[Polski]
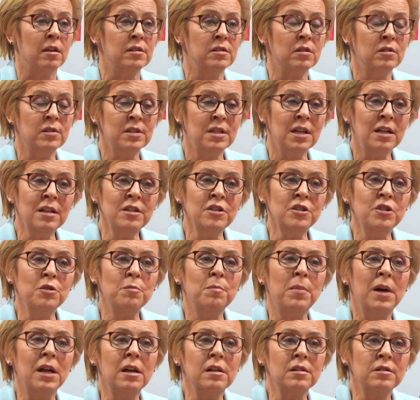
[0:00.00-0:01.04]

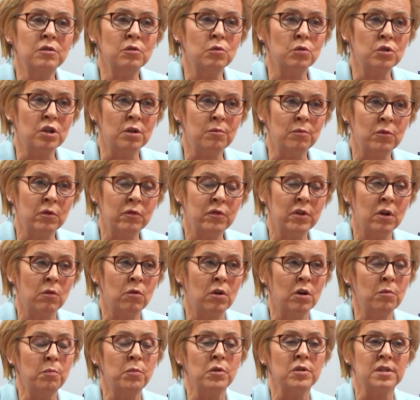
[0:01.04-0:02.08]
Socjaliści bardzo dużo
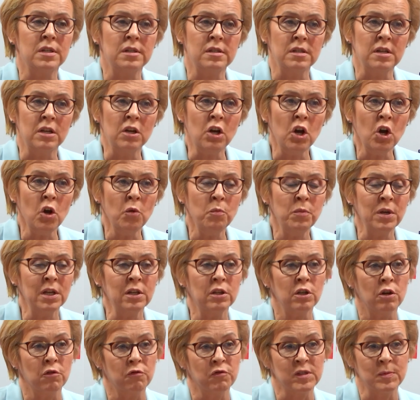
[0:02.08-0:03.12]
mówią o pozycji
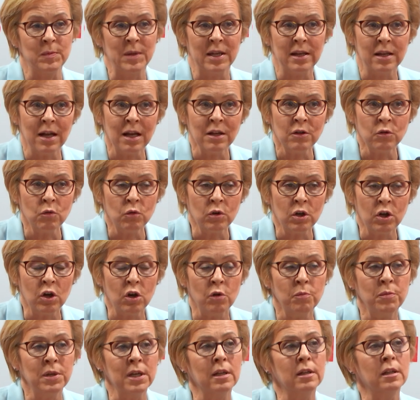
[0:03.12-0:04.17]
kobiet, o wspieraniu
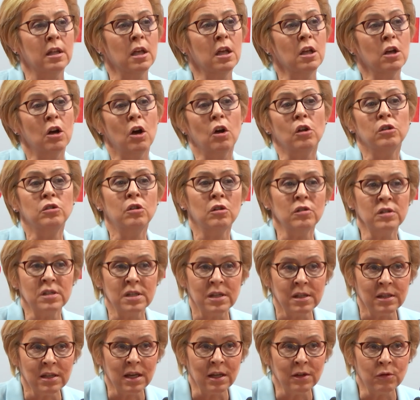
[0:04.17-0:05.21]
kobiet, o
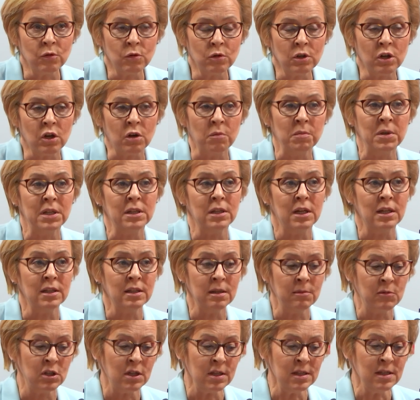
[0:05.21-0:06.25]
docenianiu kobiet, a
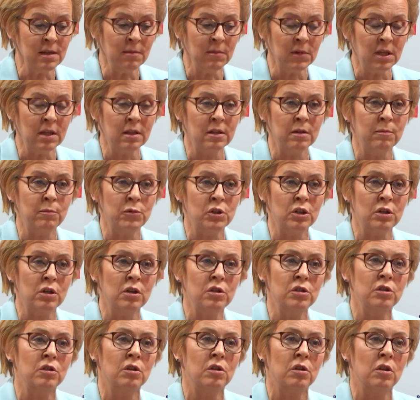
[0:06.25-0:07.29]
tymczasem, kiedy
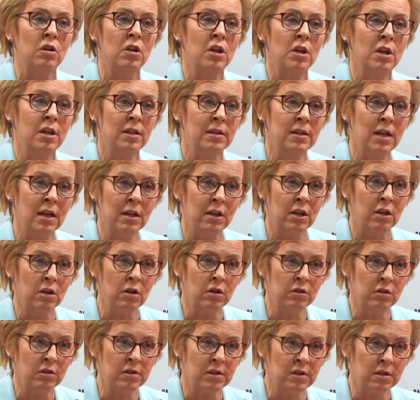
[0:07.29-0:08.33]
przychodzi do takiej
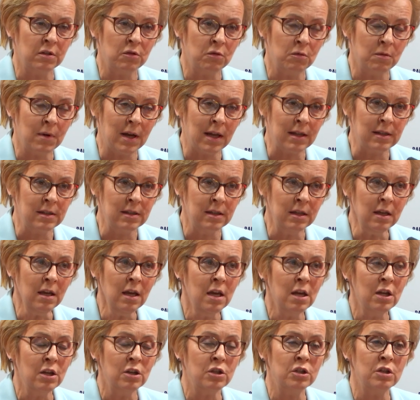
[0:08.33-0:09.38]
oto sytuacji,
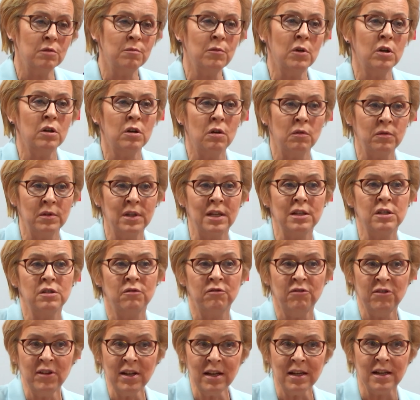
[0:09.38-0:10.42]
że mogą dać
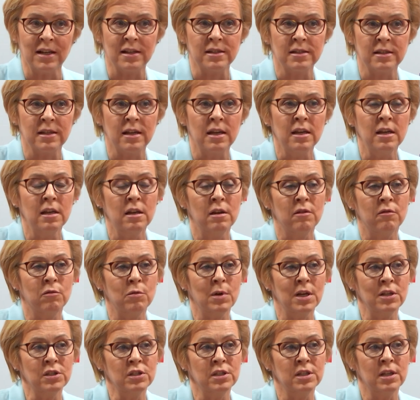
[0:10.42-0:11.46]
wyraz
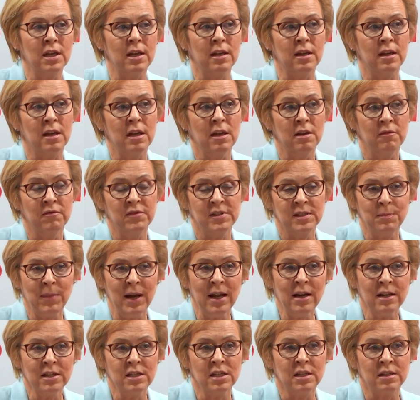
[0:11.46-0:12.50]
właśnie
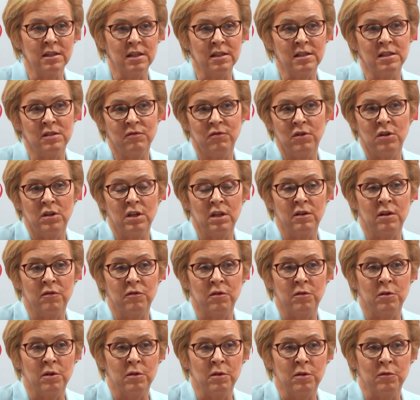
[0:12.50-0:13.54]
wsparcia tych
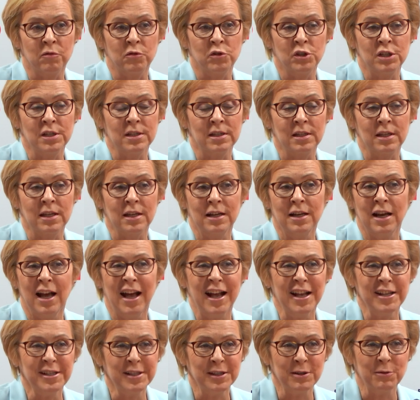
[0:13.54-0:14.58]
swoich wszystkich
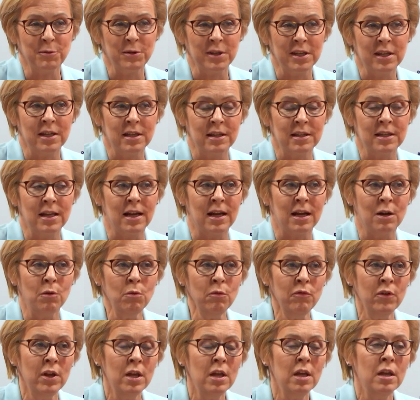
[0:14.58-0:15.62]
has haseł i
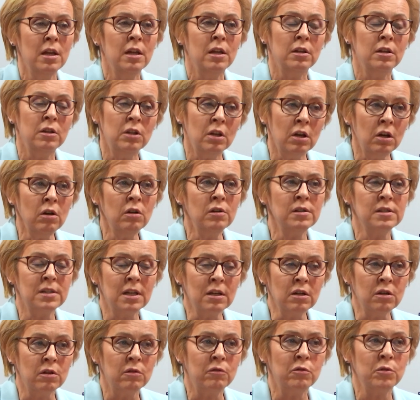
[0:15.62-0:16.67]
ideałów, to
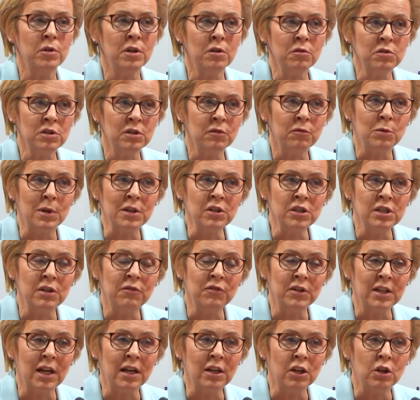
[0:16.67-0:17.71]
zachowują się
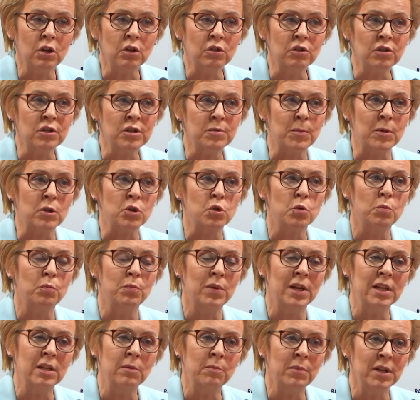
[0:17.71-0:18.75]
właśnie w taki oto sposób.
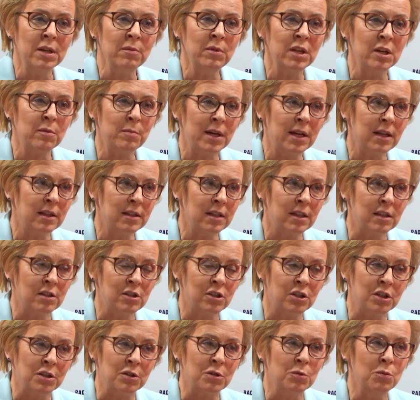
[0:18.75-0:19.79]
Pani premier Beata
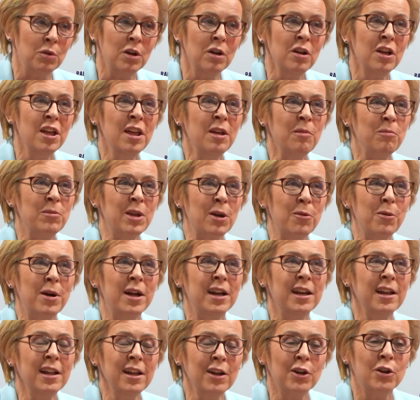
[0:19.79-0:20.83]
Szydło
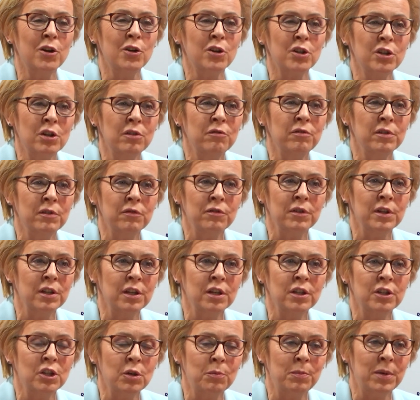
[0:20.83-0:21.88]
miała rekordowy
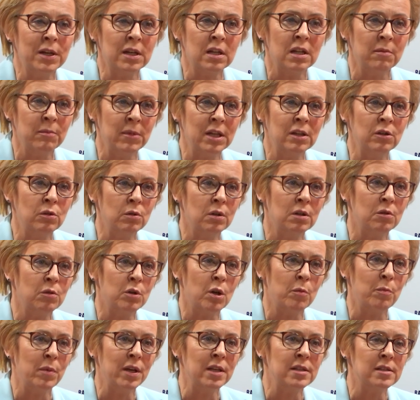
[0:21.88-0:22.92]
wynik do Parlamentu
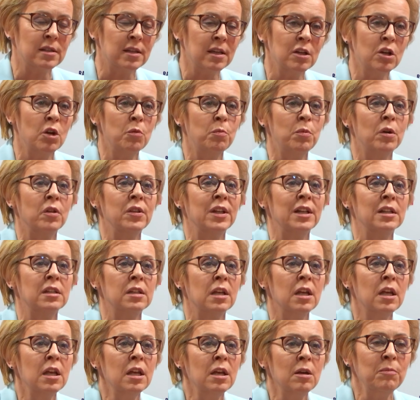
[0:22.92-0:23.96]
Europejskiego,
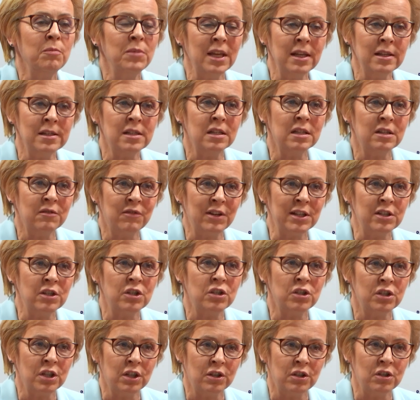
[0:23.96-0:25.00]
ponad
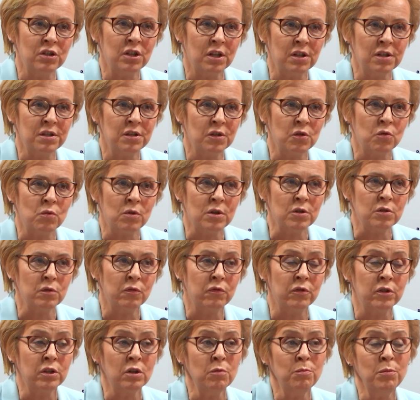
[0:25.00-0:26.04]
520 tysięcy
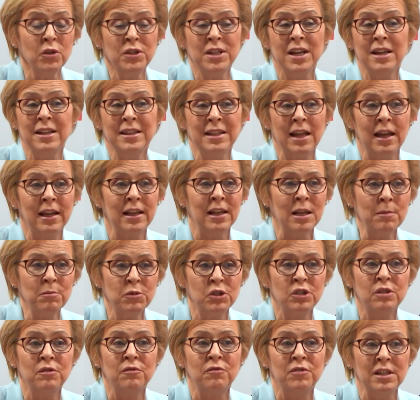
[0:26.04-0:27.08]
głosów. To bodaj
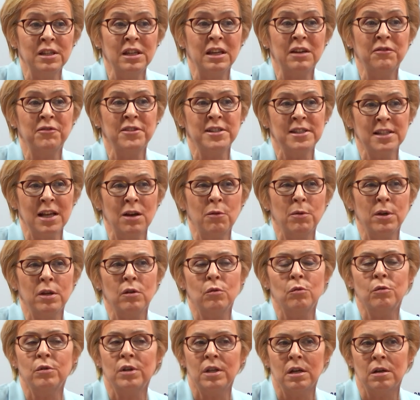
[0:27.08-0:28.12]
najlepszy wynik w
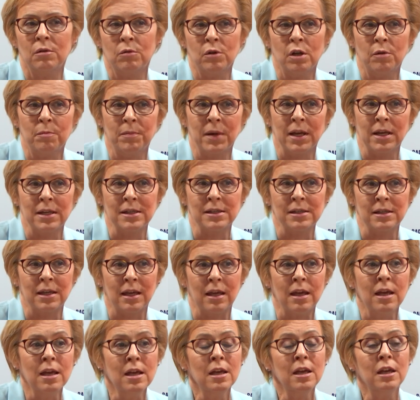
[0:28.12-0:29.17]
całej Unii
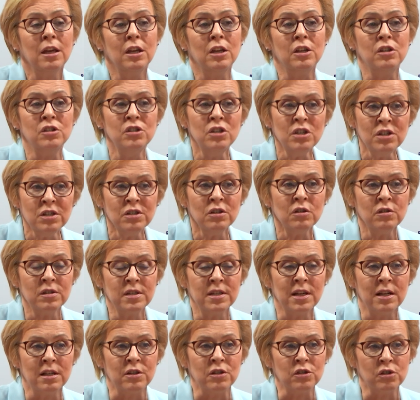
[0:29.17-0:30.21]
Europejskiej. I ci
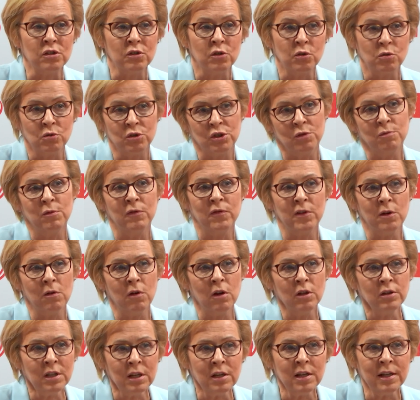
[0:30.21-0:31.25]
socjaliści, którzy
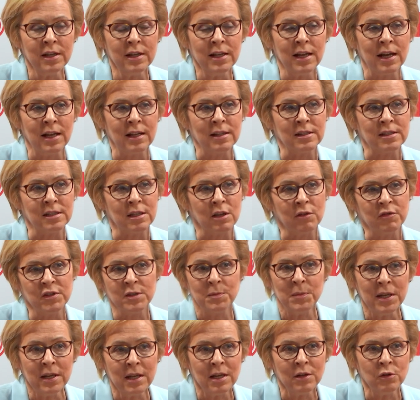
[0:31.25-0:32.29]
mówią o tolerancji, o
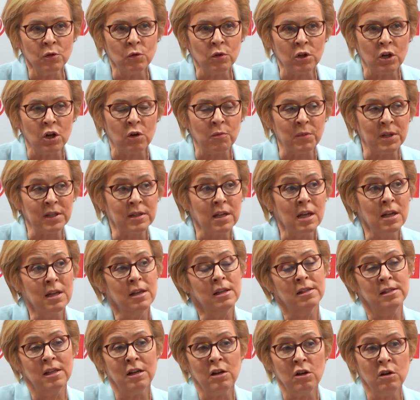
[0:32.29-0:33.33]
wspieraniu kobiet,
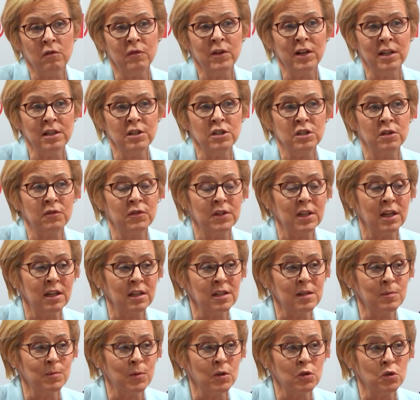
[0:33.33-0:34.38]
zachowali się w
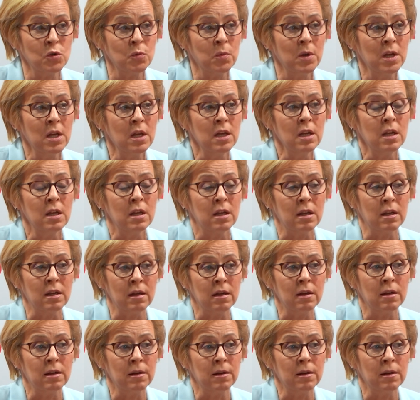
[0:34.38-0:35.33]
taki sposób yy,